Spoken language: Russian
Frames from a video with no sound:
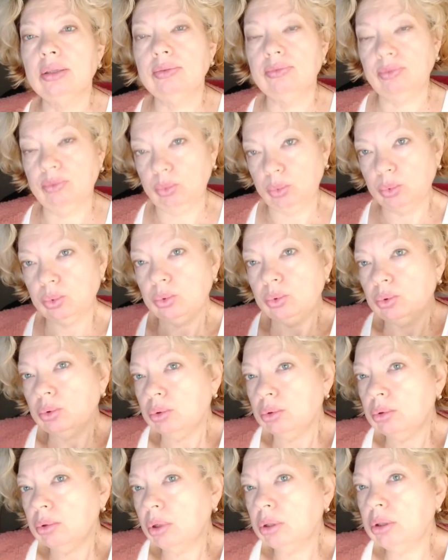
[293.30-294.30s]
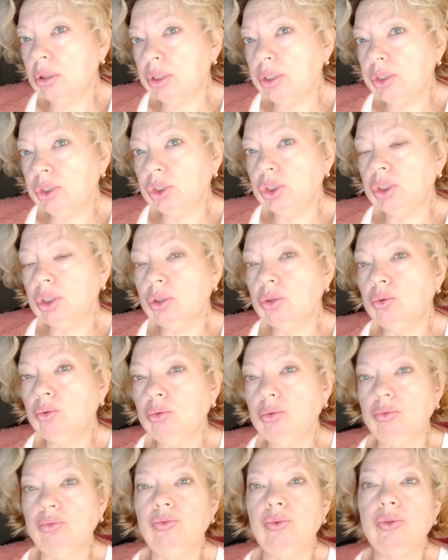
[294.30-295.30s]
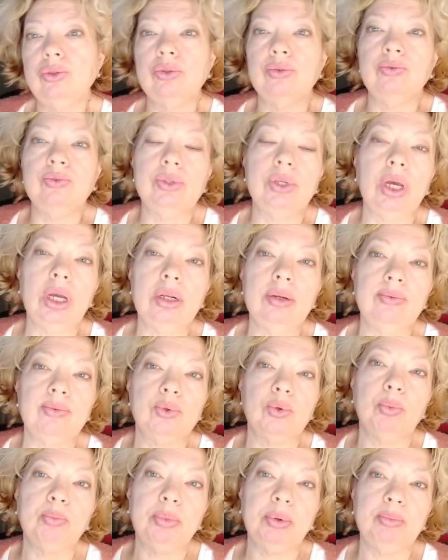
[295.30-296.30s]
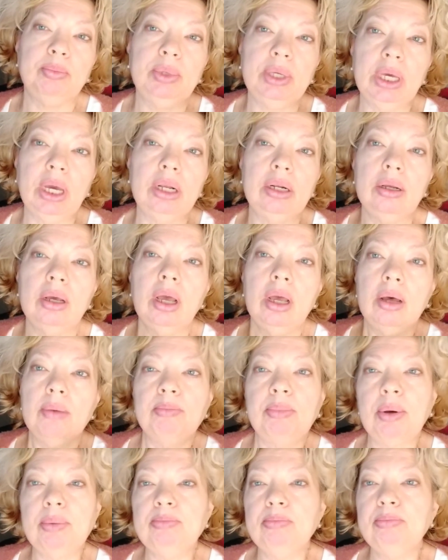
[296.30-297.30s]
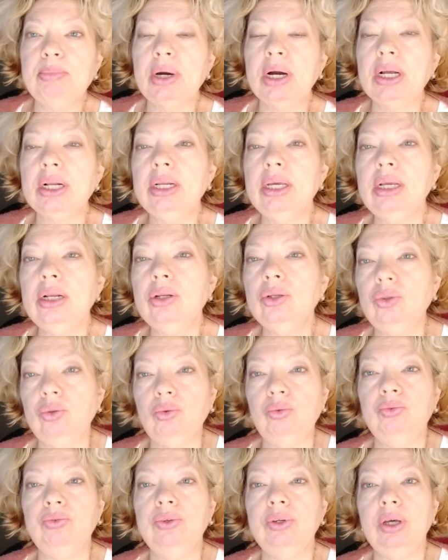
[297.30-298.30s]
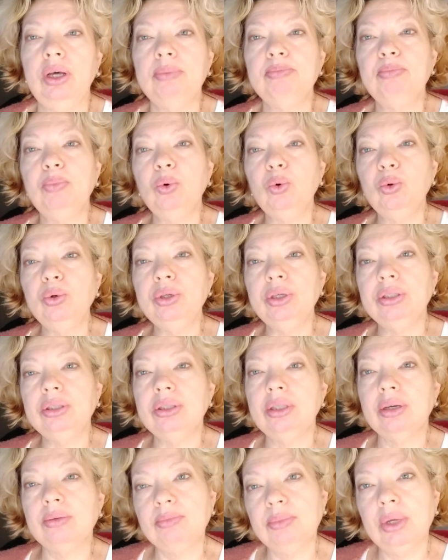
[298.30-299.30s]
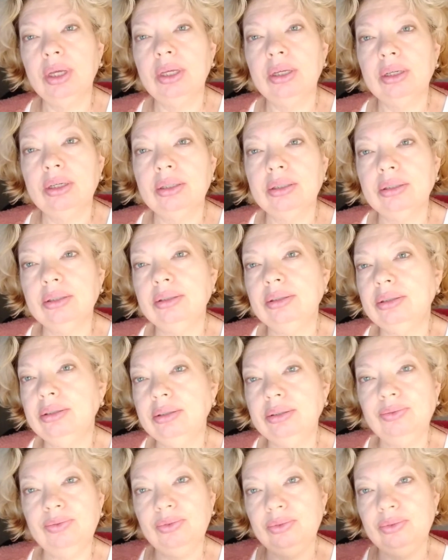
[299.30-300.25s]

Вот отличная новость. Взяли, все поменяли, поклеили новые обои там, э, и,